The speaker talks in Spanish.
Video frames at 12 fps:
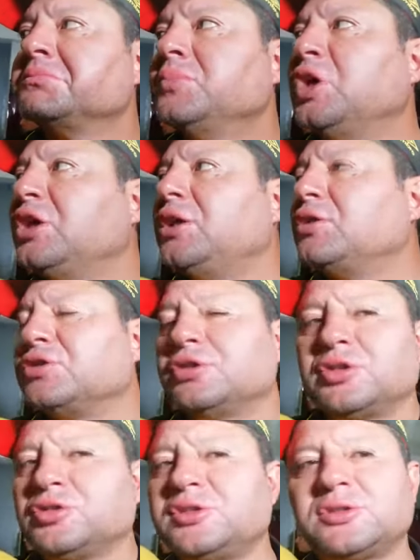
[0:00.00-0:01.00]
Bueno,
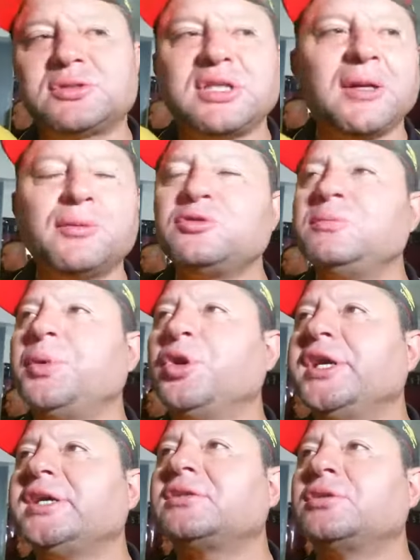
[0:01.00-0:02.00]
nosotros tenemos un
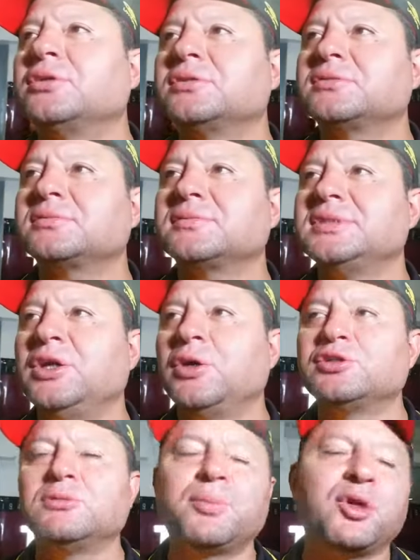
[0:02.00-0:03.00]
proyecto y no
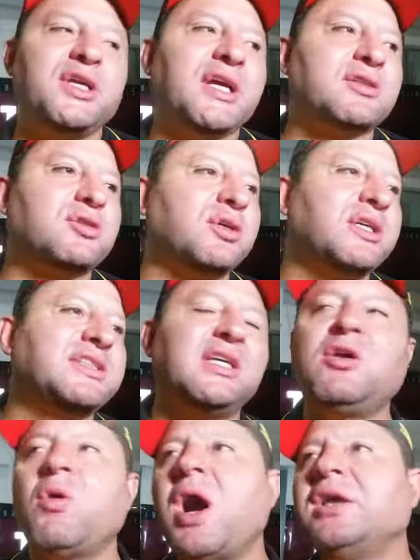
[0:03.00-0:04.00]
es un proyecto de
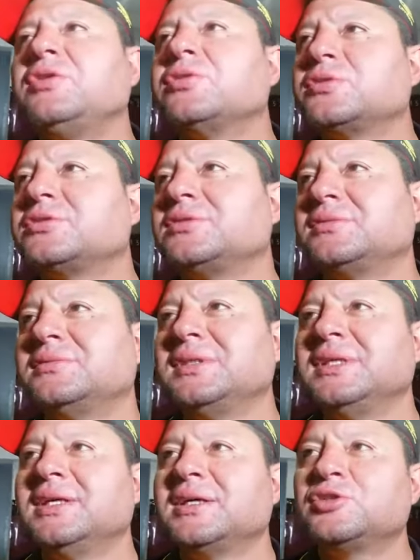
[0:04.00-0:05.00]
5 años,
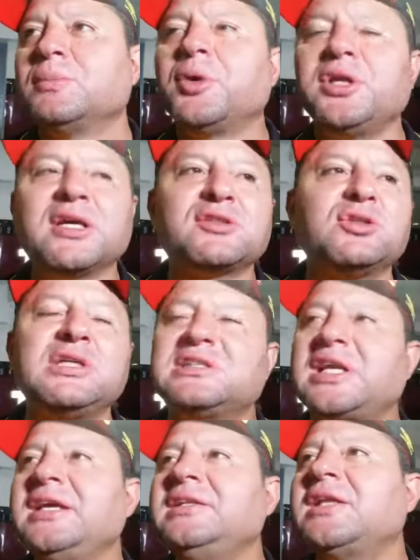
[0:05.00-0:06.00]
es un proyecto de
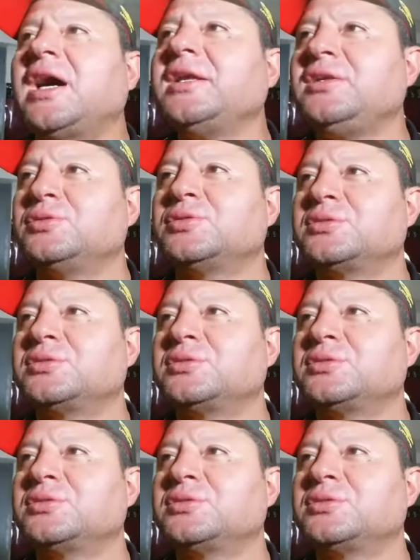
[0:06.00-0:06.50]
30 años.